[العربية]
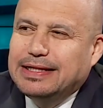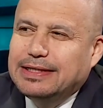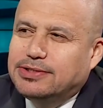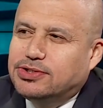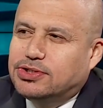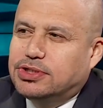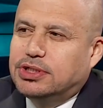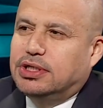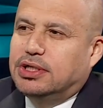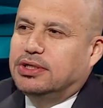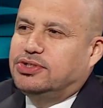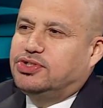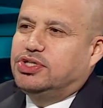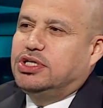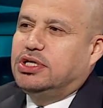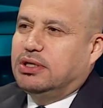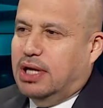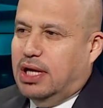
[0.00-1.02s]
لك
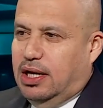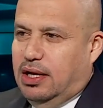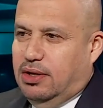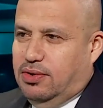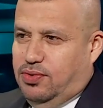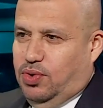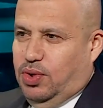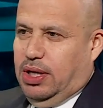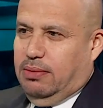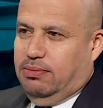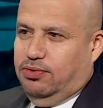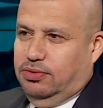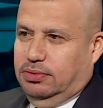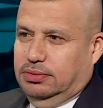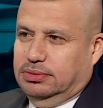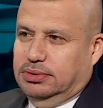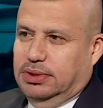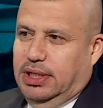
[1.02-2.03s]
شيء خل أقوله مو
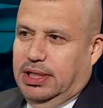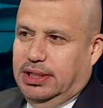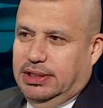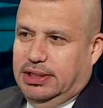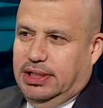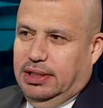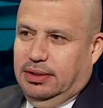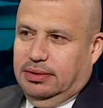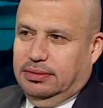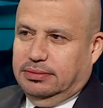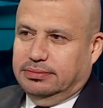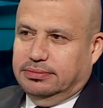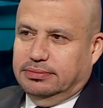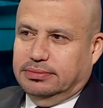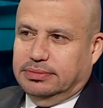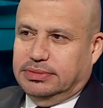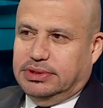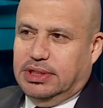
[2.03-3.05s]
عيدة
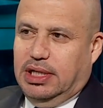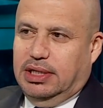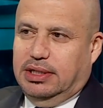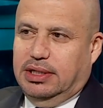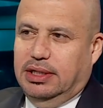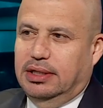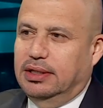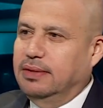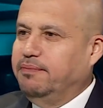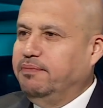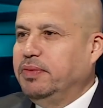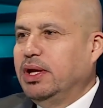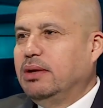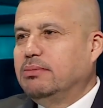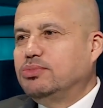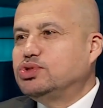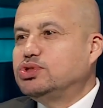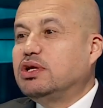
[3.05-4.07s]
عيدة سألتين
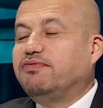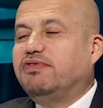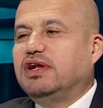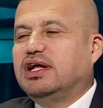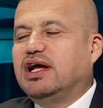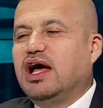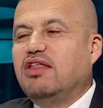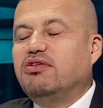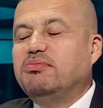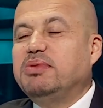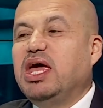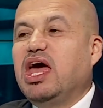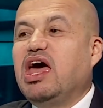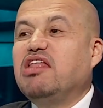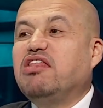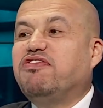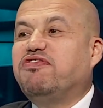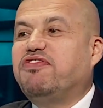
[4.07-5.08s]
مصطفى الكاظمي
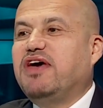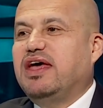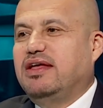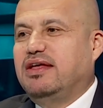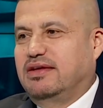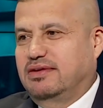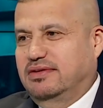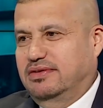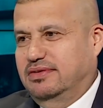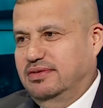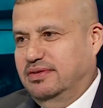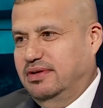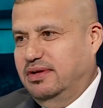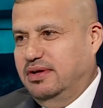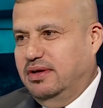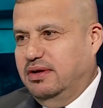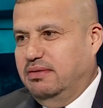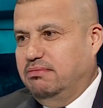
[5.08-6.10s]
أتفه
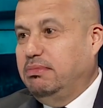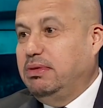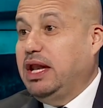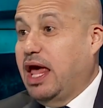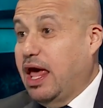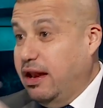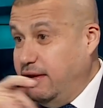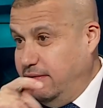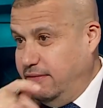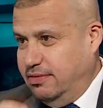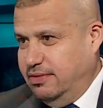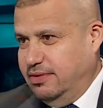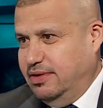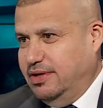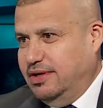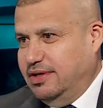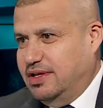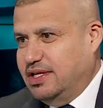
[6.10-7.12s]
من أن
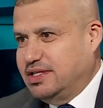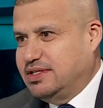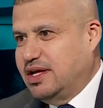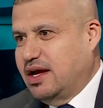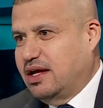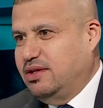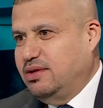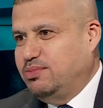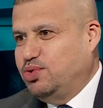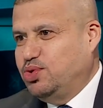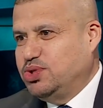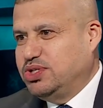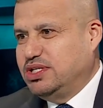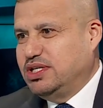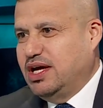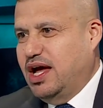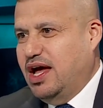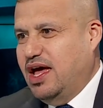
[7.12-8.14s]
تستخدمه
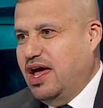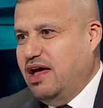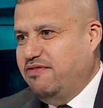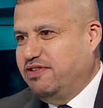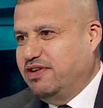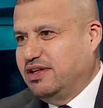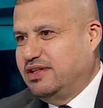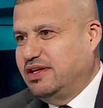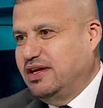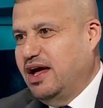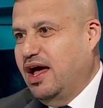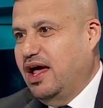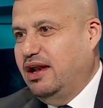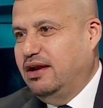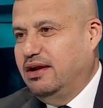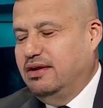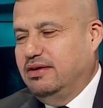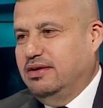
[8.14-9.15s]
السي اي آي في
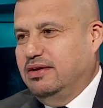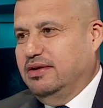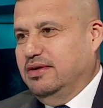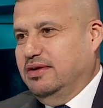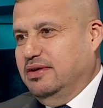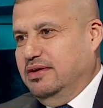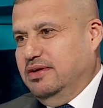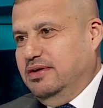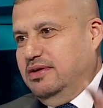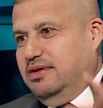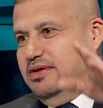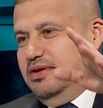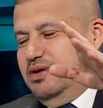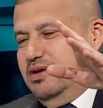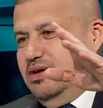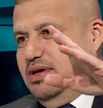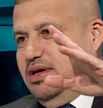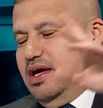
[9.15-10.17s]
اغتيال
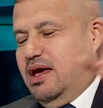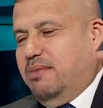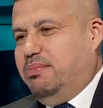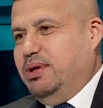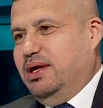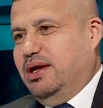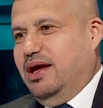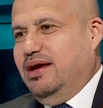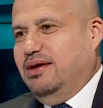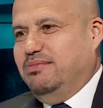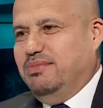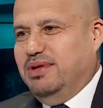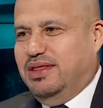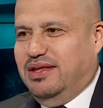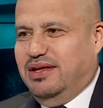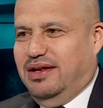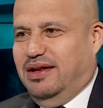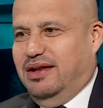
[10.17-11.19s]
كبيرين
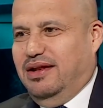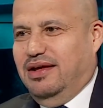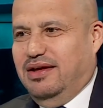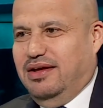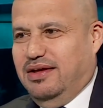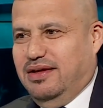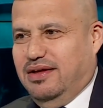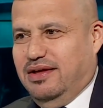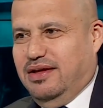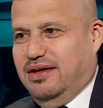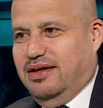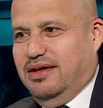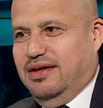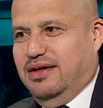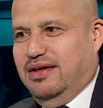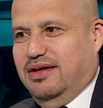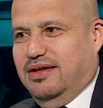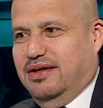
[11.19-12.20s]
مثل آه، رئيس
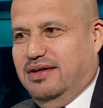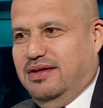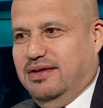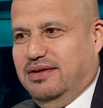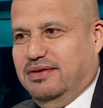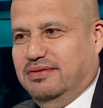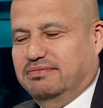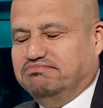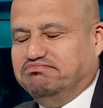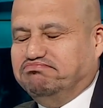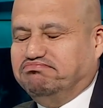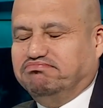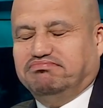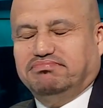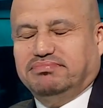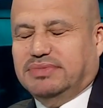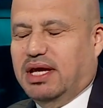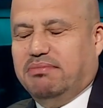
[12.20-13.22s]
جهاز
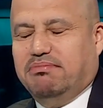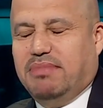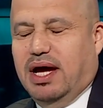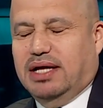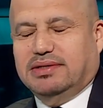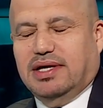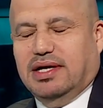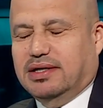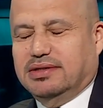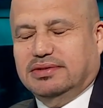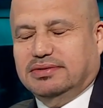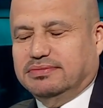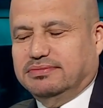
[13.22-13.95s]
ما اعتقد